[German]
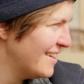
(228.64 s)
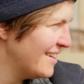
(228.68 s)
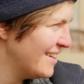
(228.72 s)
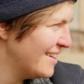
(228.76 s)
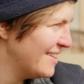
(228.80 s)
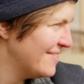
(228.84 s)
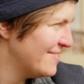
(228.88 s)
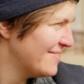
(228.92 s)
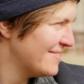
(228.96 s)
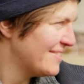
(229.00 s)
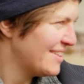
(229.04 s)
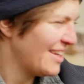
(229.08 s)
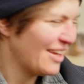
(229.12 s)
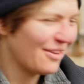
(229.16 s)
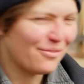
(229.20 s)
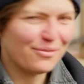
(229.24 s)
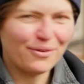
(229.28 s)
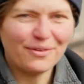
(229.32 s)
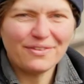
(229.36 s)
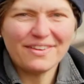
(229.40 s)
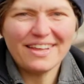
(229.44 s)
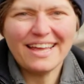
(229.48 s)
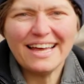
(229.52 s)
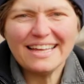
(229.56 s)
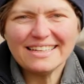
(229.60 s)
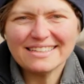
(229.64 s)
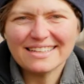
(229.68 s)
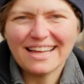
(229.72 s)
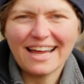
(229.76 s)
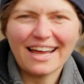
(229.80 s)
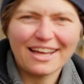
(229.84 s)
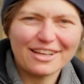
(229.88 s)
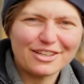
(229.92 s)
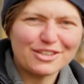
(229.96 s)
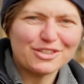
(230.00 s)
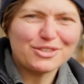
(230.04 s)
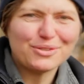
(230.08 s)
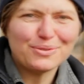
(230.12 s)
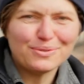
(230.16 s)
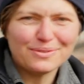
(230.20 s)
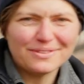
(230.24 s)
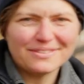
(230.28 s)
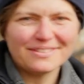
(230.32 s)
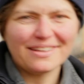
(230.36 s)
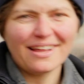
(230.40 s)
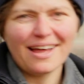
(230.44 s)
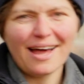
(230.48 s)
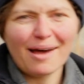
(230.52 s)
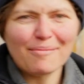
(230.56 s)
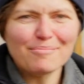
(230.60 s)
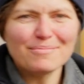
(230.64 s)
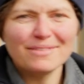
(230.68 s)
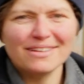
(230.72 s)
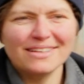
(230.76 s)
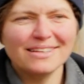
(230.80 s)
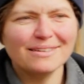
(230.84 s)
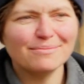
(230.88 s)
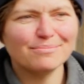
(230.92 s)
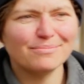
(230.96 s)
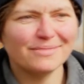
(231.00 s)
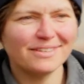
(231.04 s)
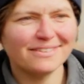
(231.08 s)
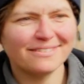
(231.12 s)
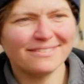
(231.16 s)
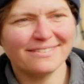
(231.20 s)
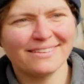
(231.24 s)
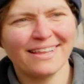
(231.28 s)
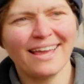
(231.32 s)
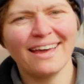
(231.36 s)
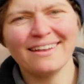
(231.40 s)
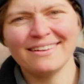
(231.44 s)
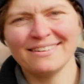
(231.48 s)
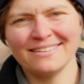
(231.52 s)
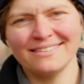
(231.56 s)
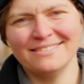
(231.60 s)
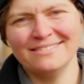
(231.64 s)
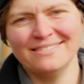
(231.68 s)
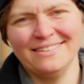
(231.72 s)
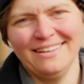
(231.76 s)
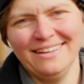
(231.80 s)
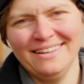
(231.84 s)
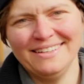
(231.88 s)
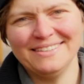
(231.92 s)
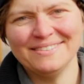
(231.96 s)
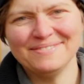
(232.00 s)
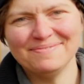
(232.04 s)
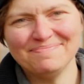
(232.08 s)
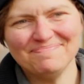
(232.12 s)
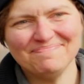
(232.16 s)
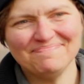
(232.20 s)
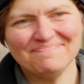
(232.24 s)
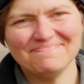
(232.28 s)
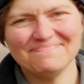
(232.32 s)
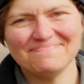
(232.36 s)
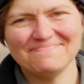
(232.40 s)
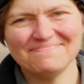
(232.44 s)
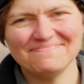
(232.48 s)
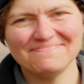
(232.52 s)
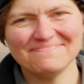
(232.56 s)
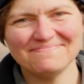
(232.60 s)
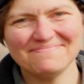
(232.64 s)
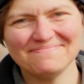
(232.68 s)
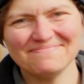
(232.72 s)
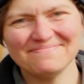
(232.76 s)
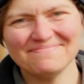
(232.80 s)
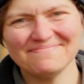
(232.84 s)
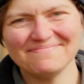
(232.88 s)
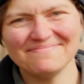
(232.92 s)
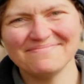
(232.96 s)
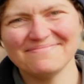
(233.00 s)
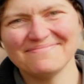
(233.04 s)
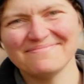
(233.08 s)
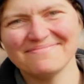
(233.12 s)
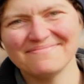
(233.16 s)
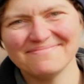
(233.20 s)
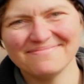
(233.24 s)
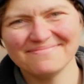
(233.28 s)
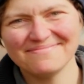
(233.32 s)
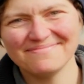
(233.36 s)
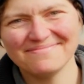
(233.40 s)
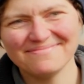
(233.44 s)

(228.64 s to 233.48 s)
Ähm, ich würde eher sagen, das Schönste am Leben ist Gärtnerin sein.